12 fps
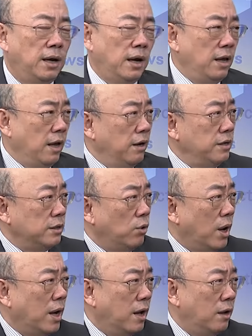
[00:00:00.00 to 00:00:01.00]
那你要一直
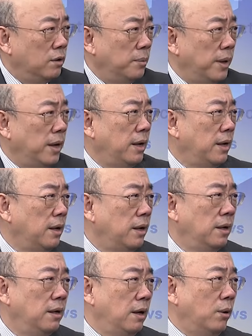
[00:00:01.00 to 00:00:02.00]
乱搞对不对？
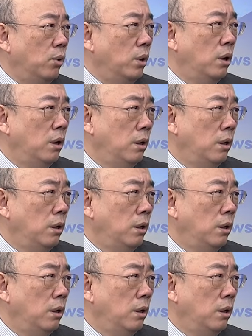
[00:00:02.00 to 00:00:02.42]
那我就没